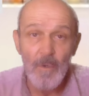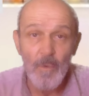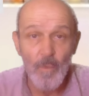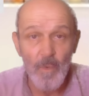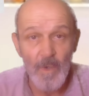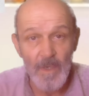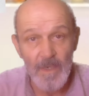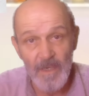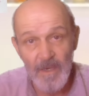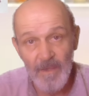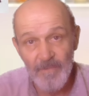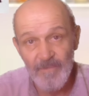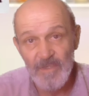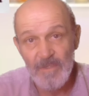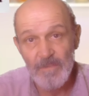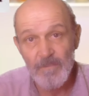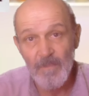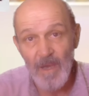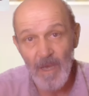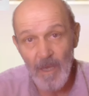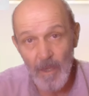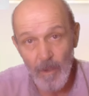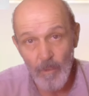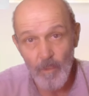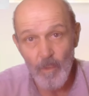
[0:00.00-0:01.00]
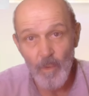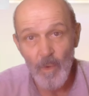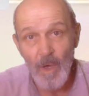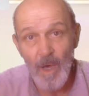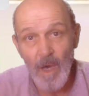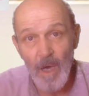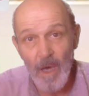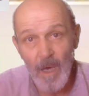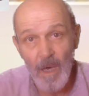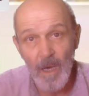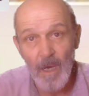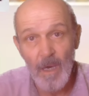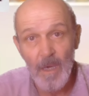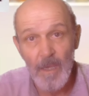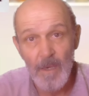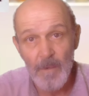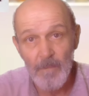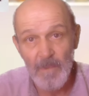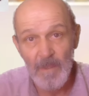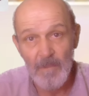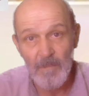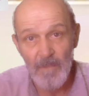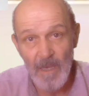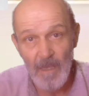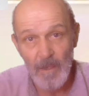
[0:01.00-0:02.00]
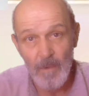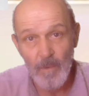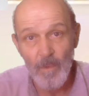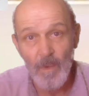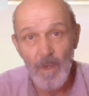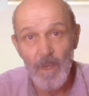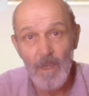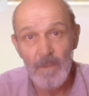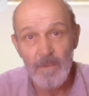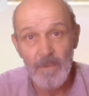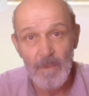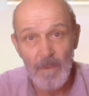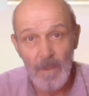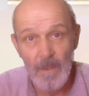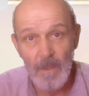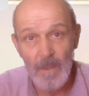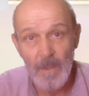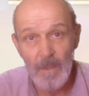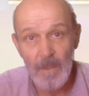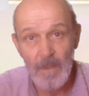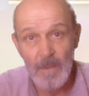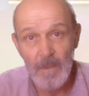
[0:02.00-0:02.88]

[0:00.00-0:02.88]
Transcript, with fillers: والنفس مخلوق آخر من مخلوقات الله